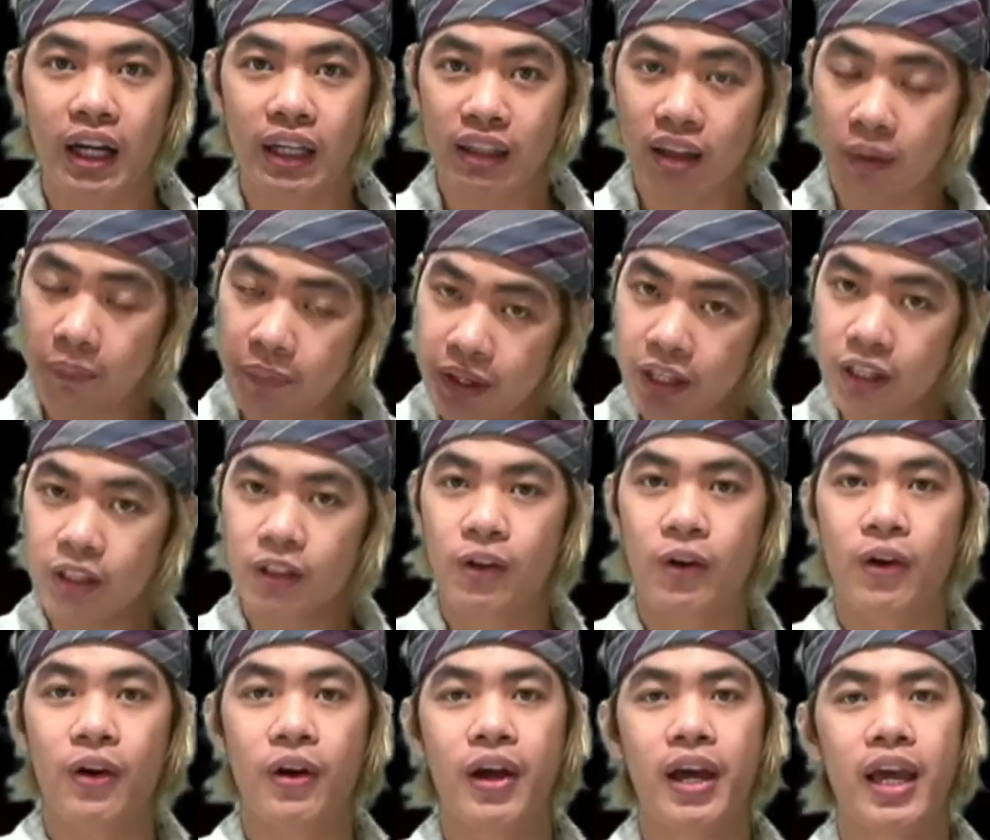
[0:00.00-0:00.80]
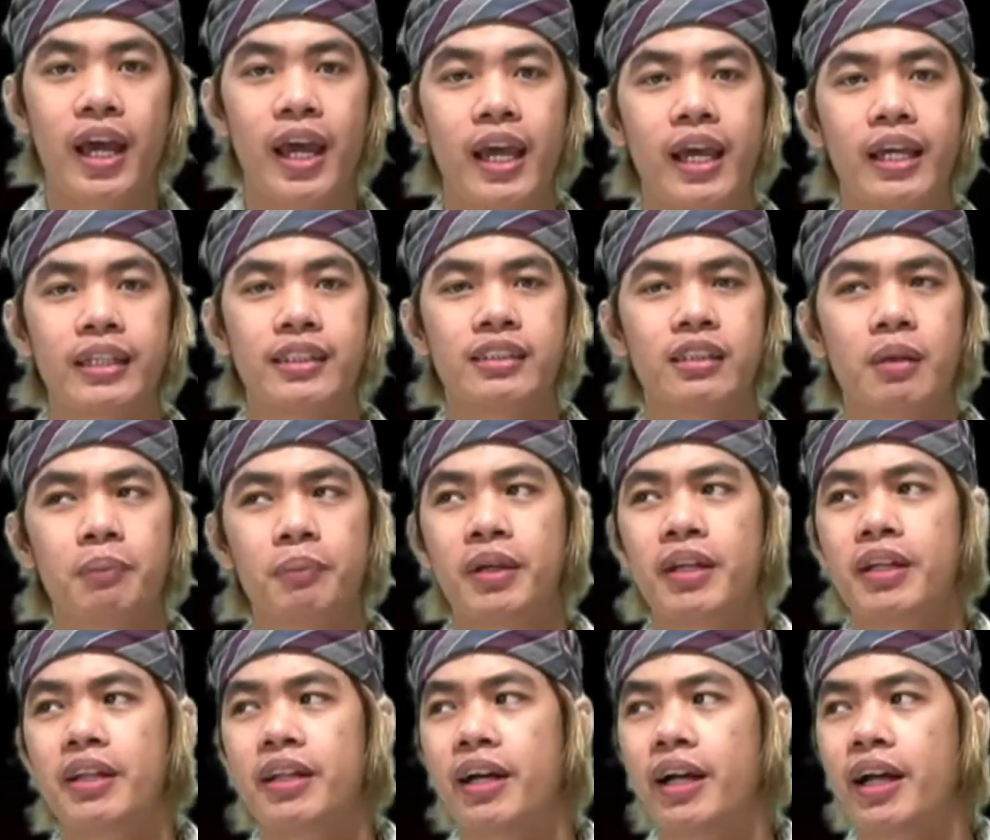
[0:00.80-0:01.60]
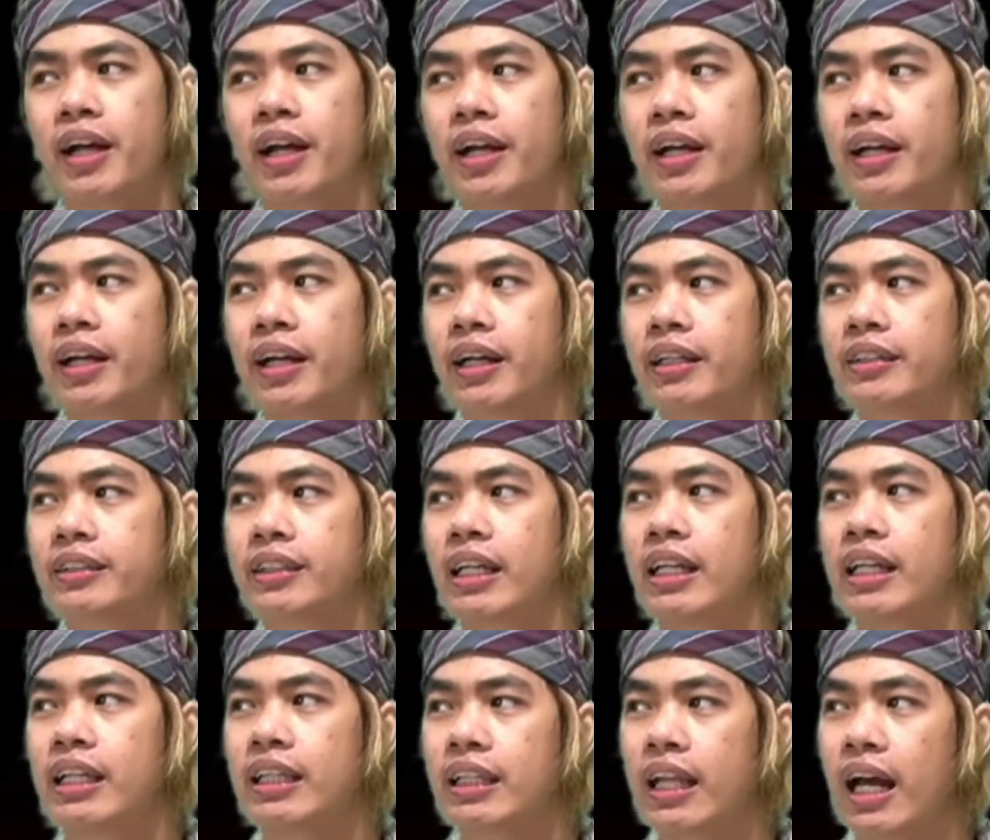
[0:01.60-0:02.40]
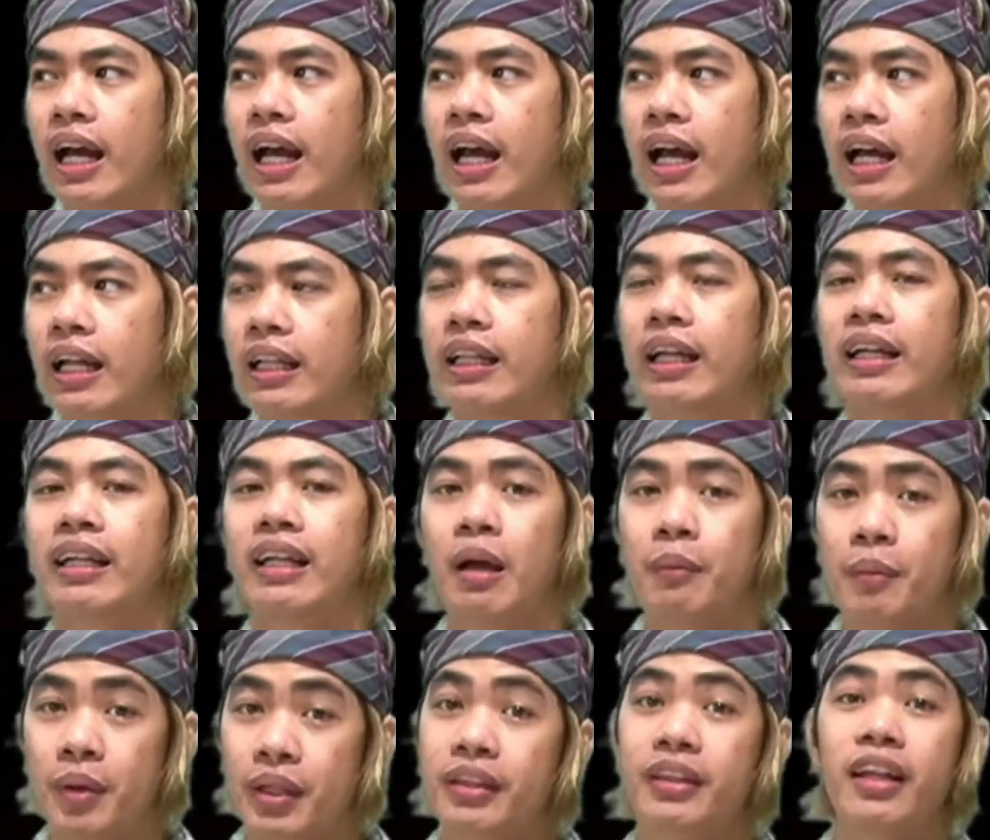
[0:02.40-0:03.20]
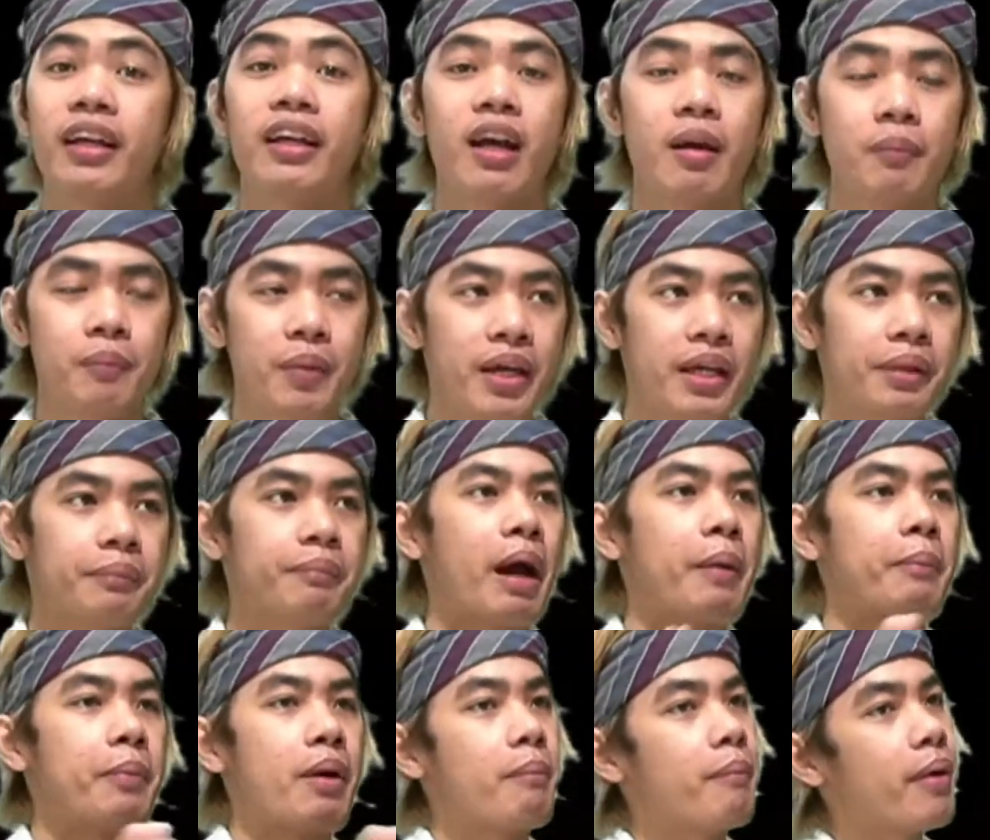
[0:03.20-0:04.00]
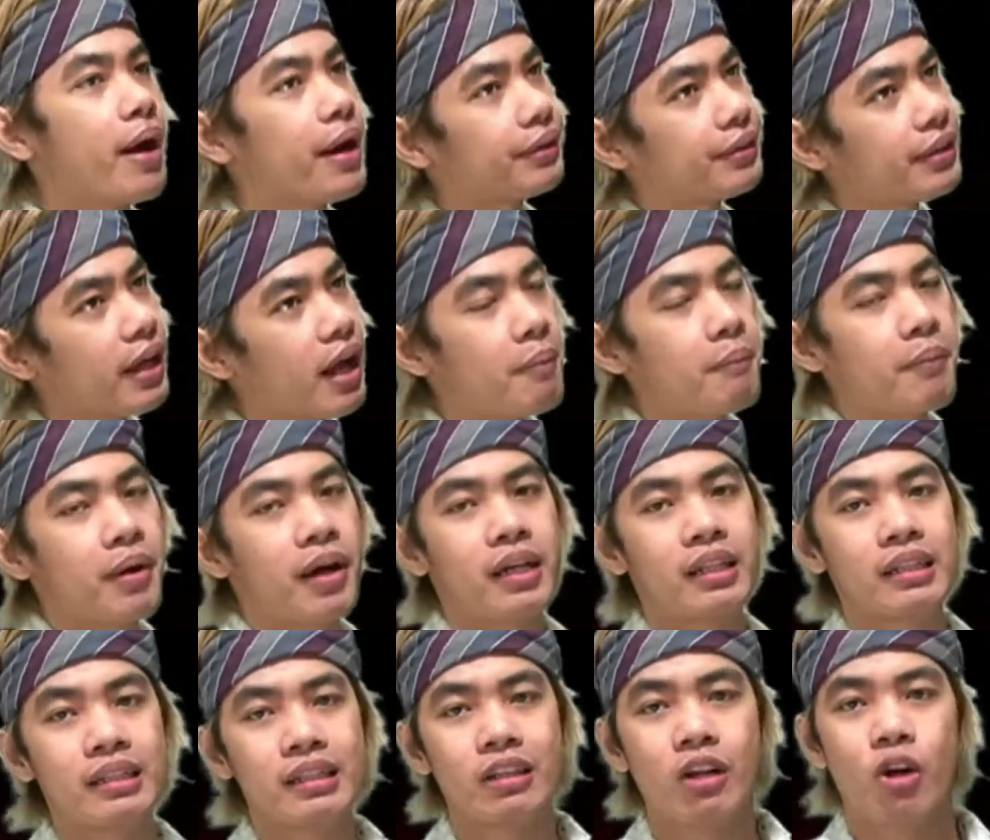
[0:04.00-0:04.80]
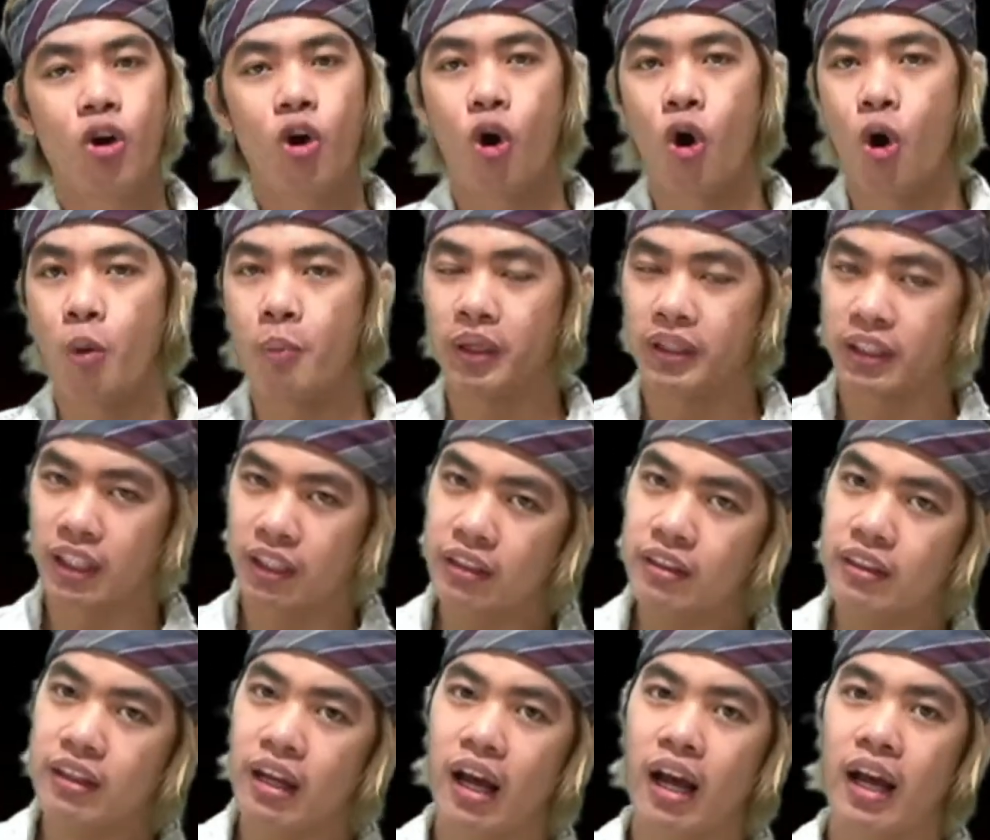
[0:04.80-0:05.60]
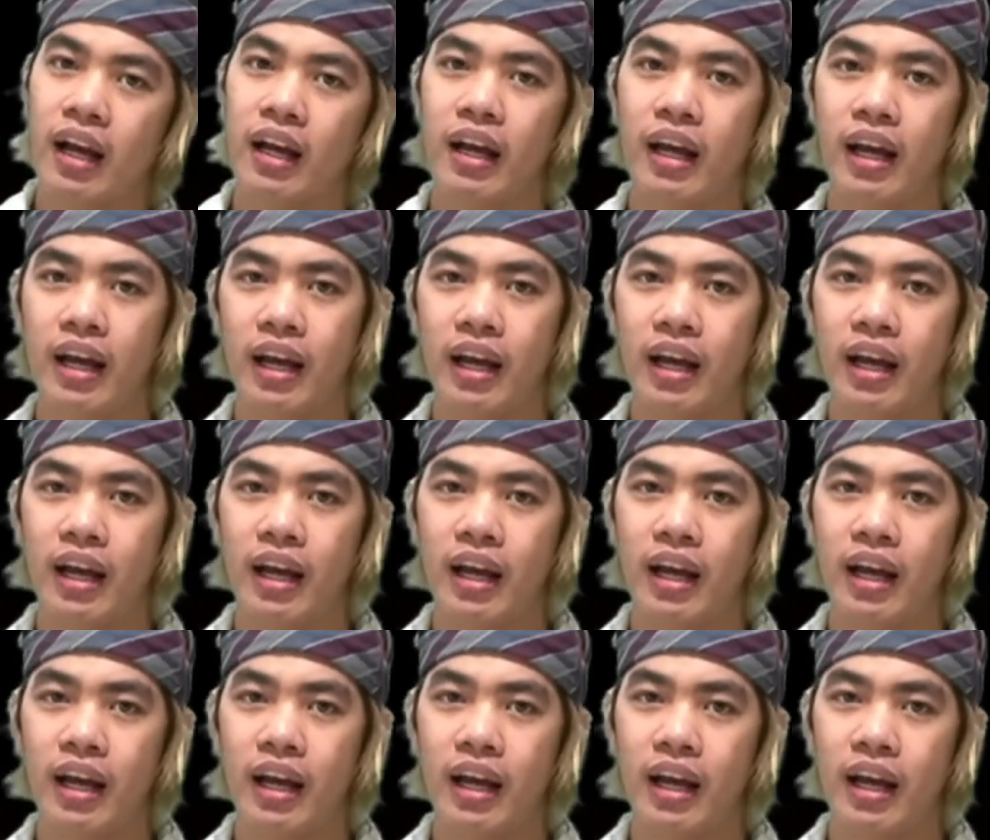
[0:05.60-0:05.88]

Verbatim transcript: gabing ito ay eh, sa pinakasalita na gamit na gamit, mapabata man o matanda,